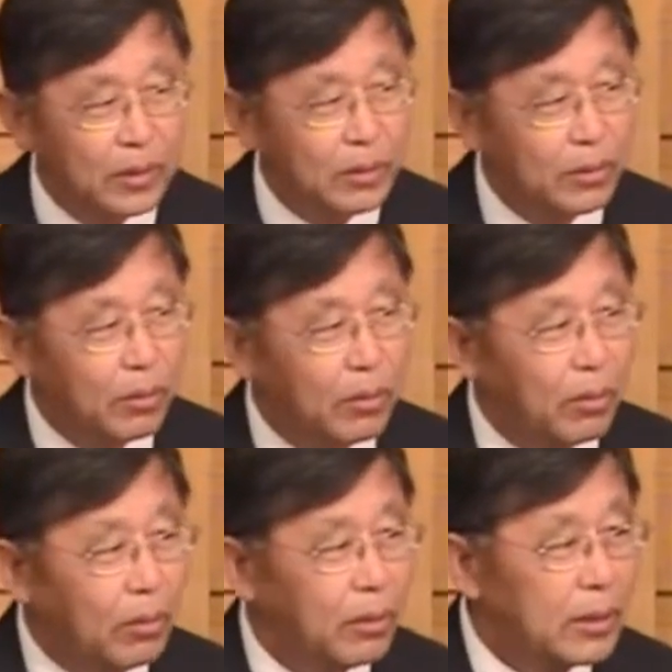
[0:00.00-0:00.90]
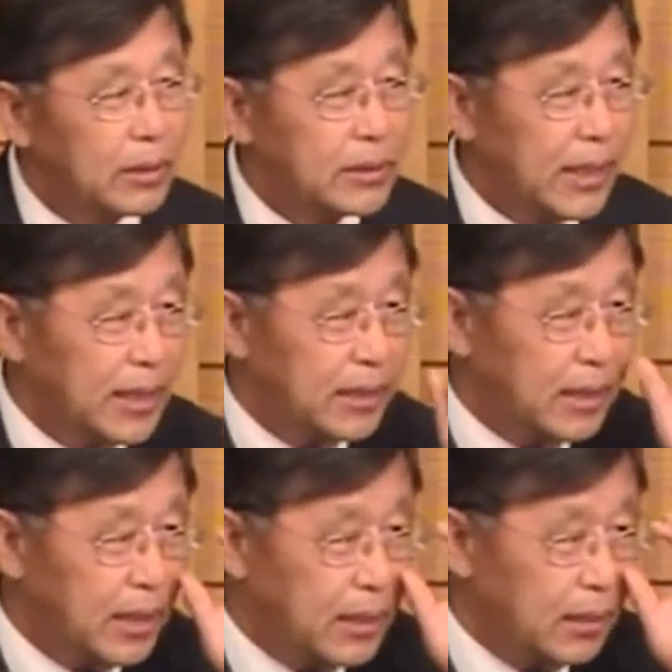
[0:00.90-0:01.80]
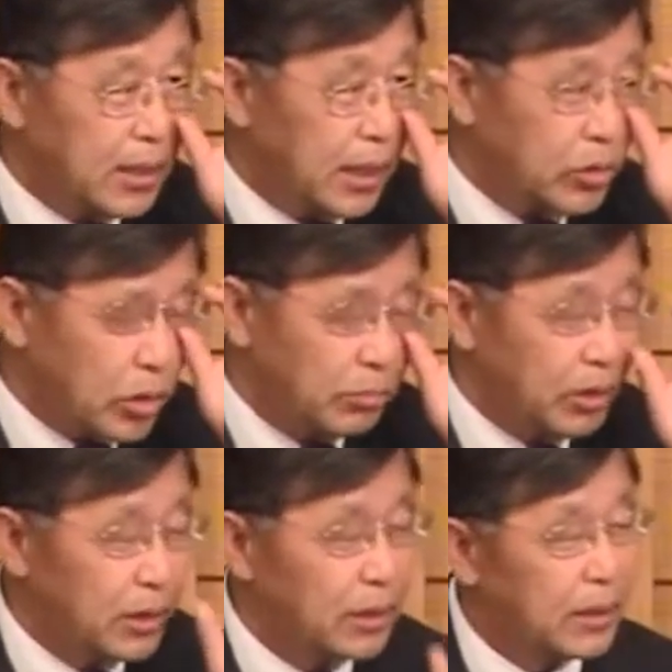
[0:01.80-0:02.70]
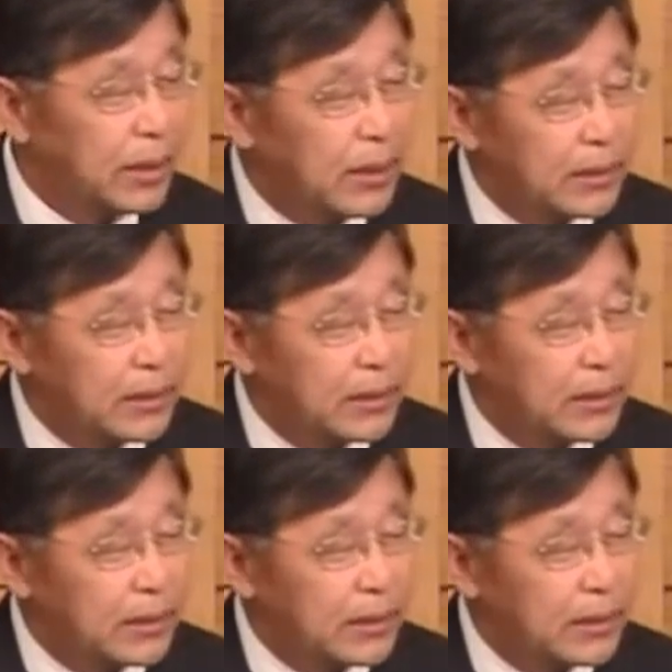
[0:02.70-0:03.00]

또 자기들이 그렇게 예수님을